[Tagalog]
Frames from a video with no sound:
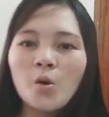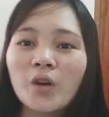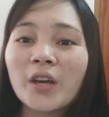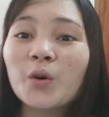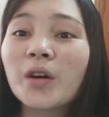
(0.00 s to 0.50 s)

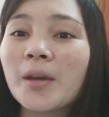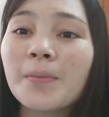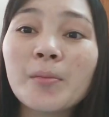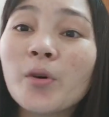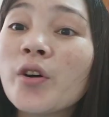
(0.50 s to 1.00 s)
Ukay-ukay
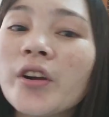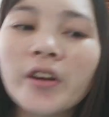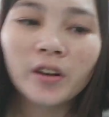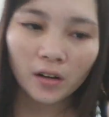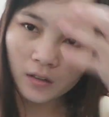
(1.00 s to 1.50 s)
pa
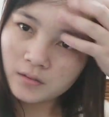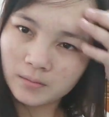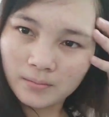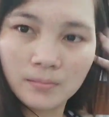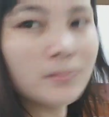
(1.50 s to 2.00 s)
more.
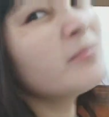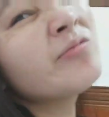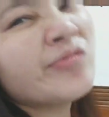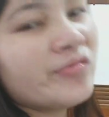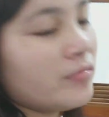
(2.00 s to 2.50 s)

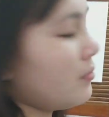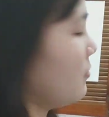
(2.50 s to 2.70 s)
Hmm.